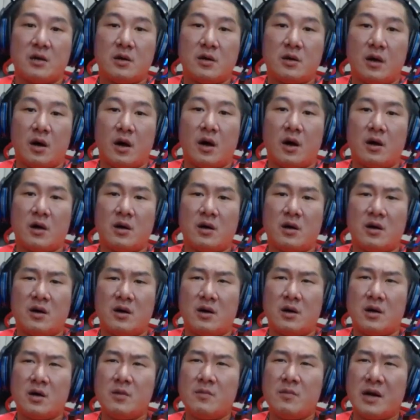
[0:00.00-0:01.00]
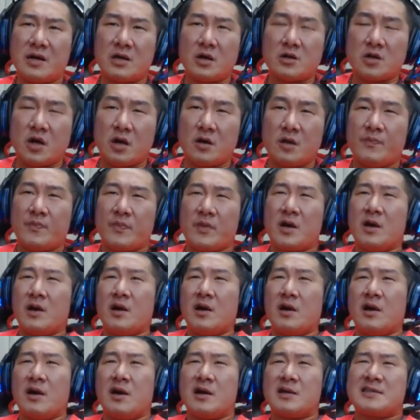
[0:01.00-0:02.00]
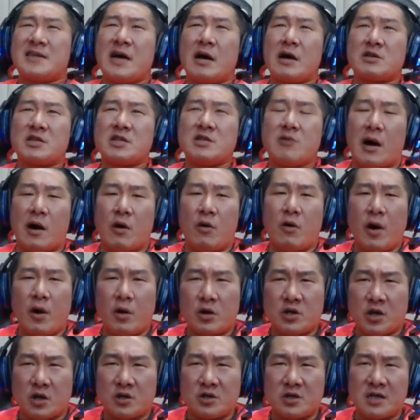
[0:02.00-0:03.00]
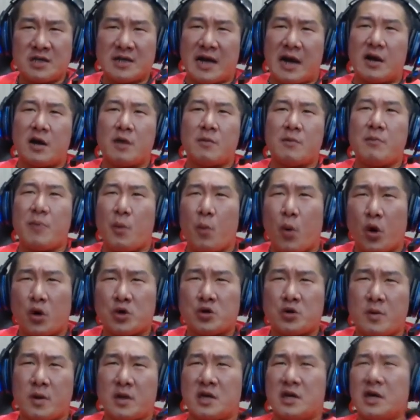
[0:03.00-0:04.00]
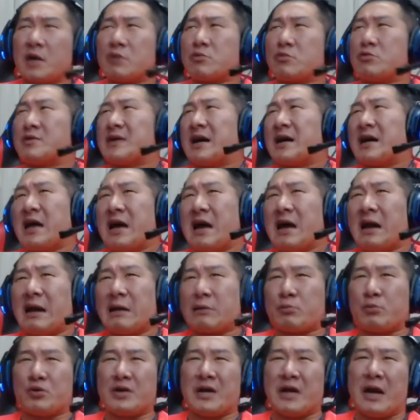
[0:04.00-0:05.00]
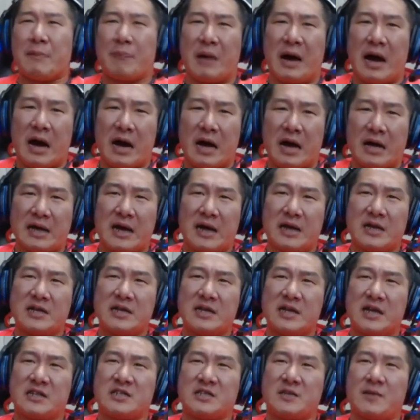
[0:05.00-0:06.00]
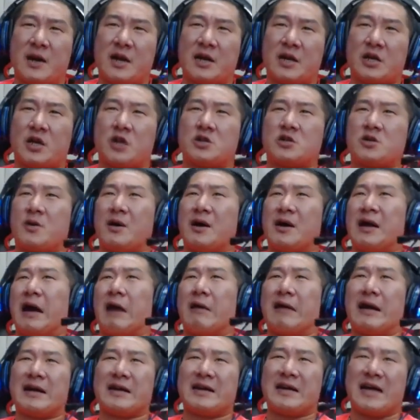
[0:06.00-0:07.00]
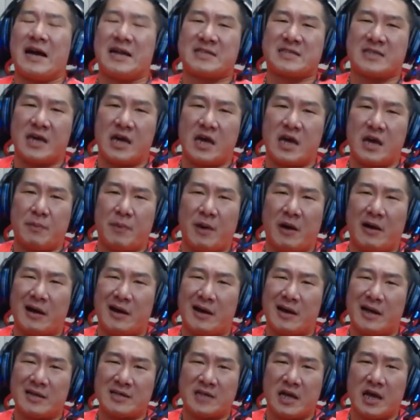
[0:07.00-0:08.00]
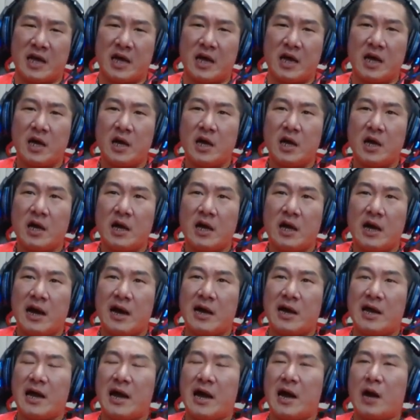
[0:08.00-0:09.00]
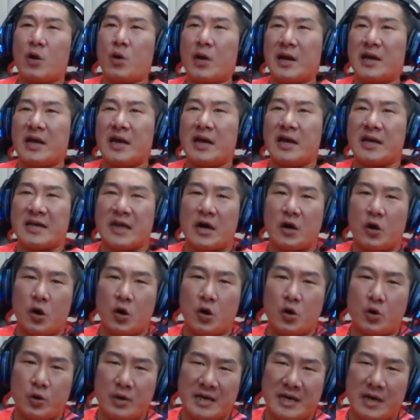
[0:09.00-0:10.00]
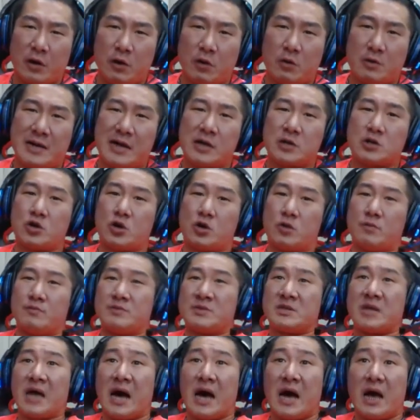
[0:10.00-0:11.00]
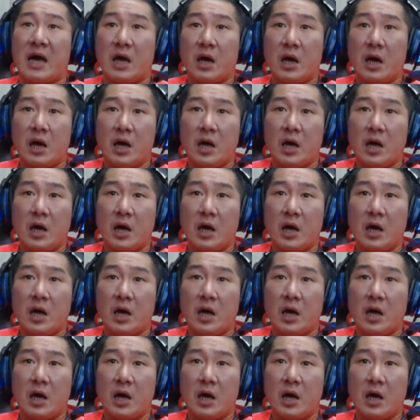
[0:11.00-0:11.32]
哦，你妈当做造势晚会，我相信大个拢无想要去啊！规工咧啊滚群喇叭，甲恁遐姊妹，你叫一寡老人咧啊坐泡老人茶，啊咧啊发个行路费，行路江煞毋知，